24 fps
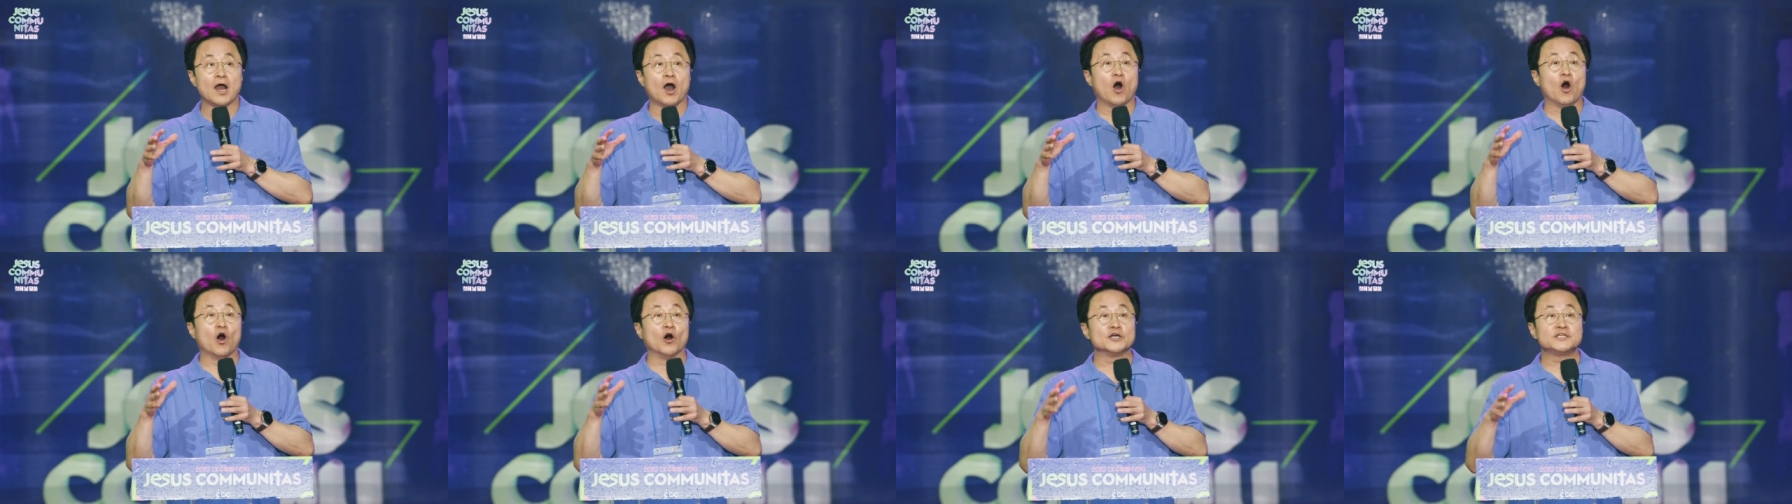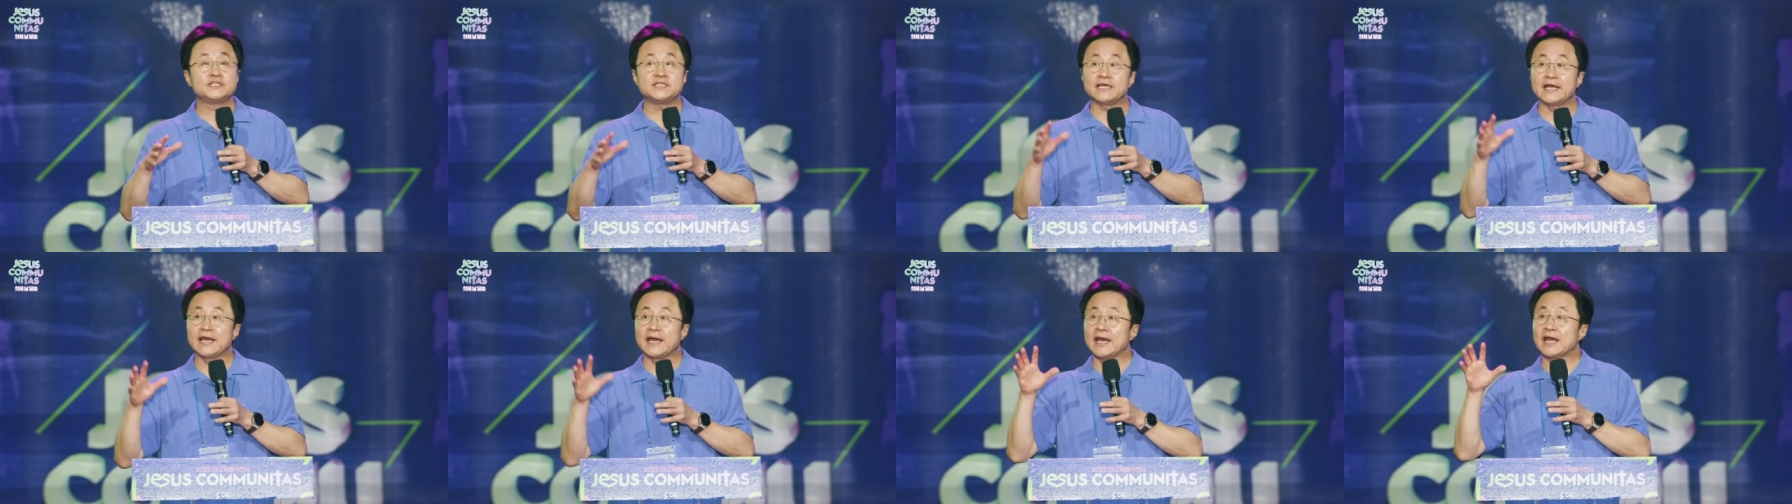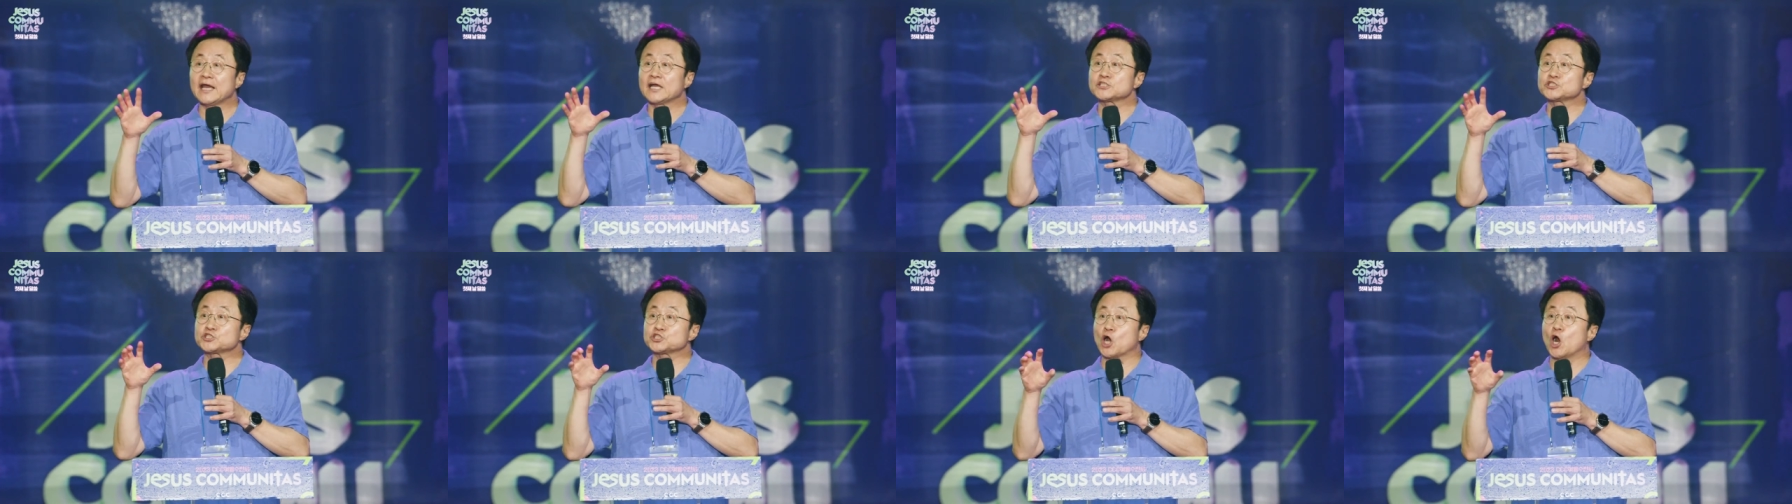
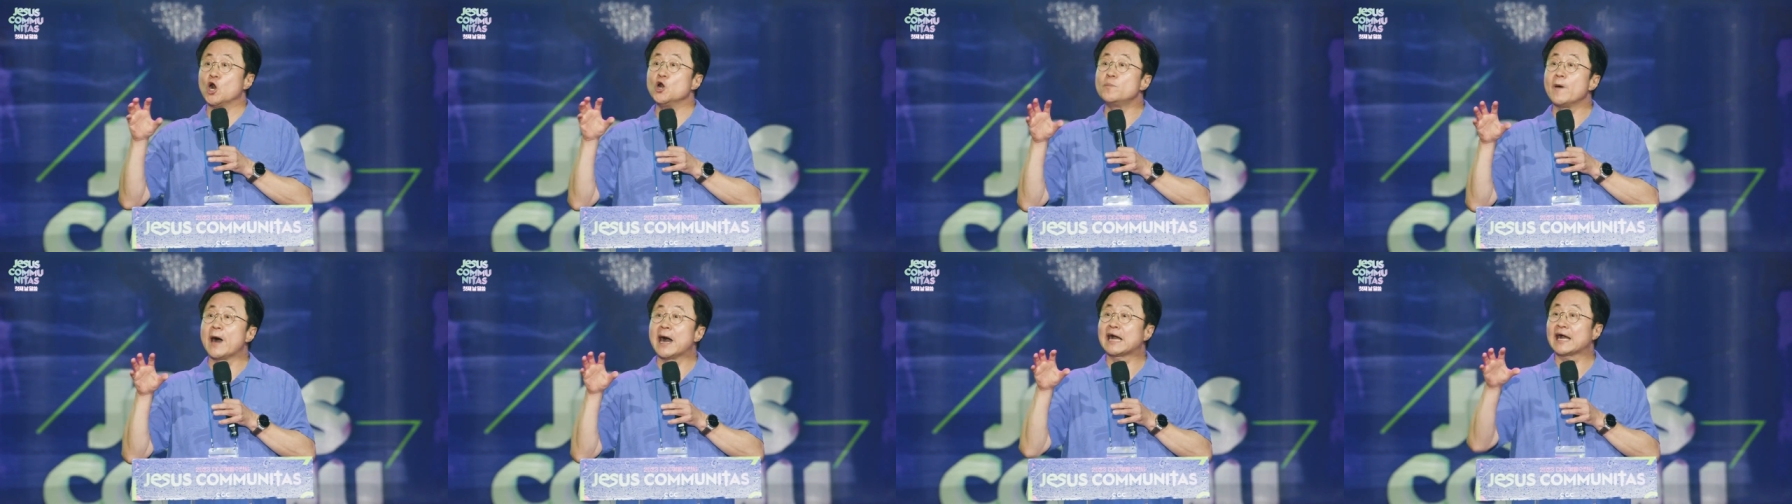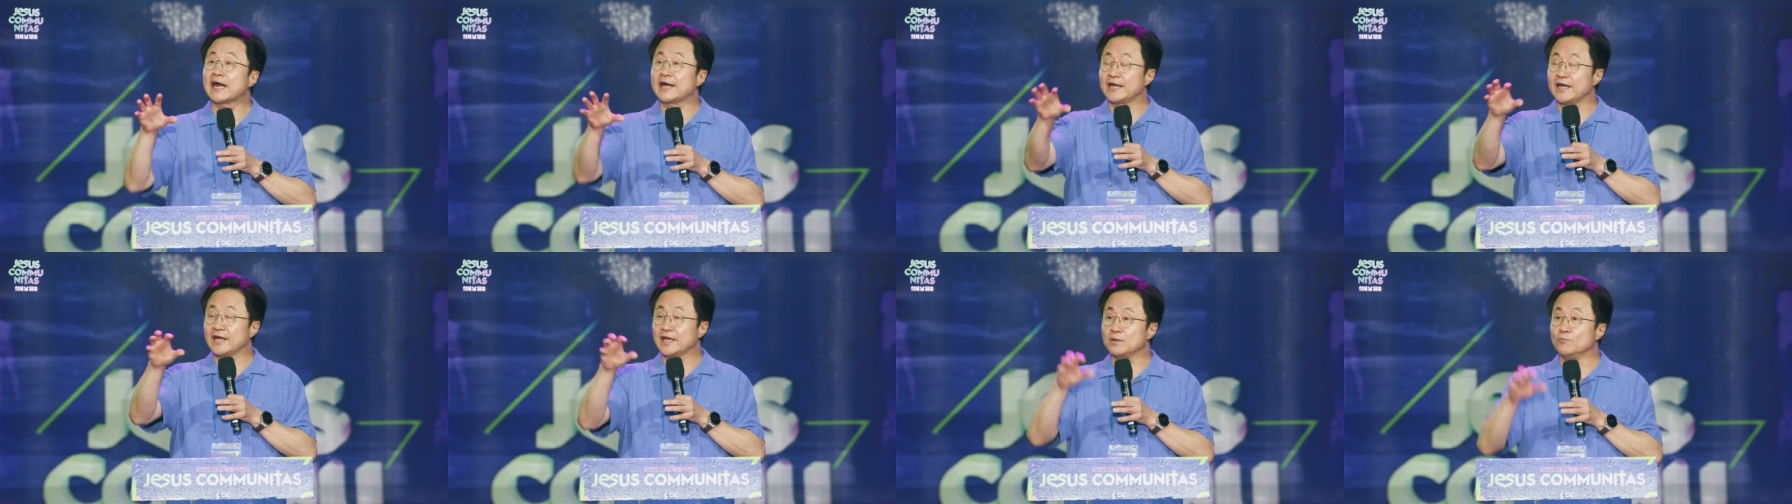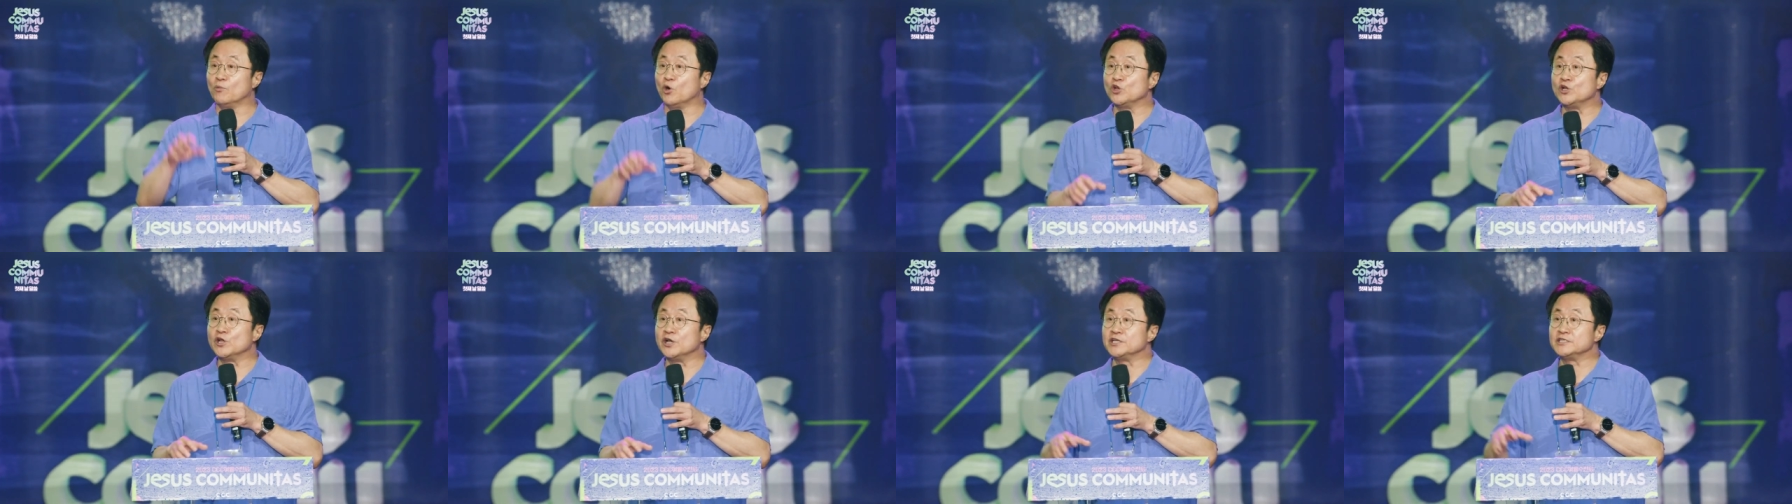어디에 절반가량이
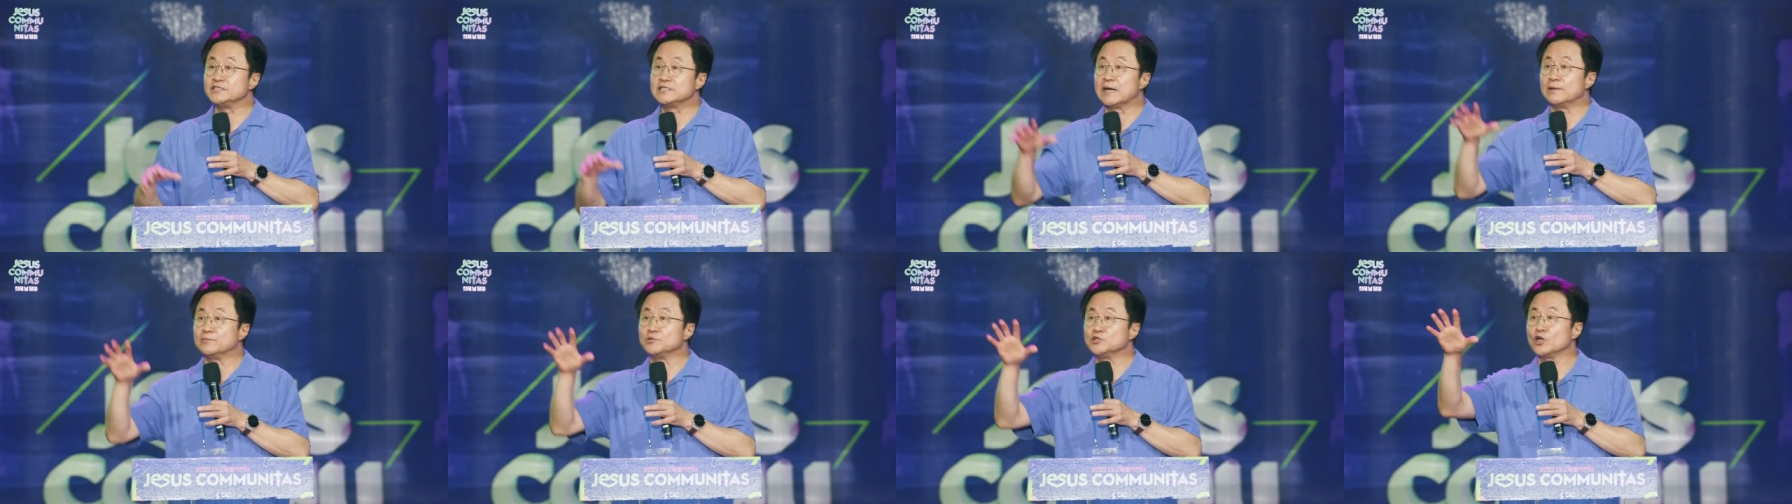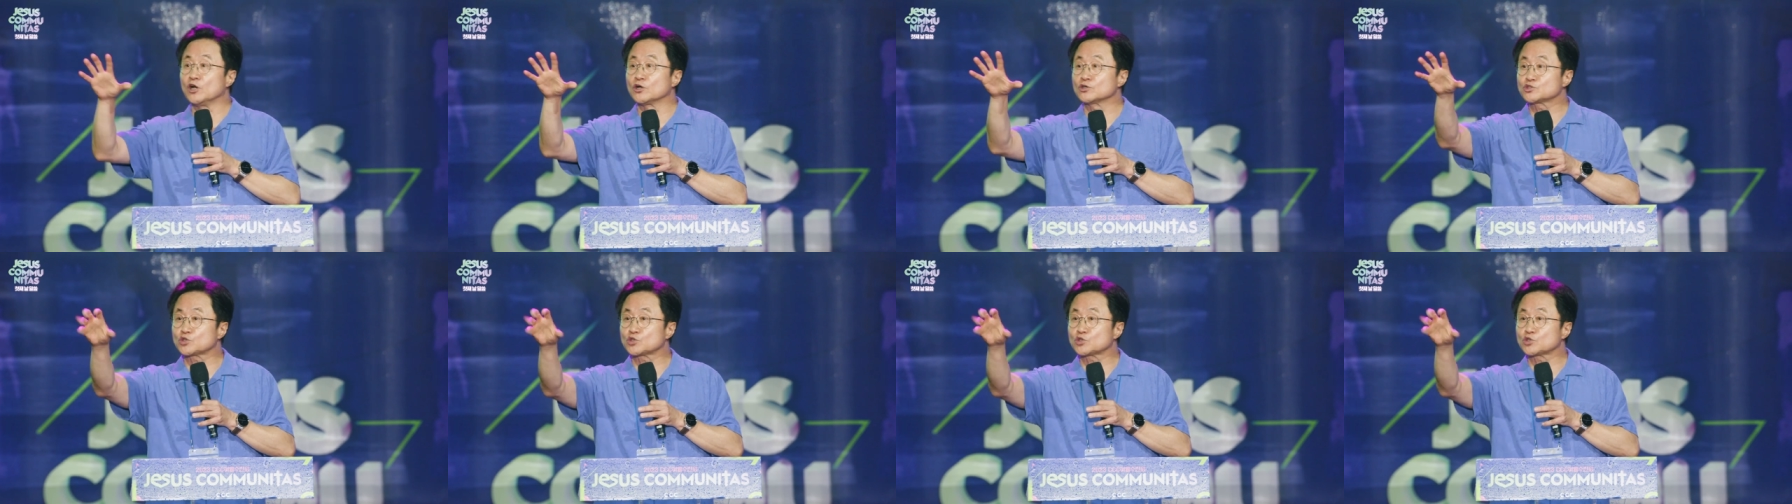몰려있냐면요,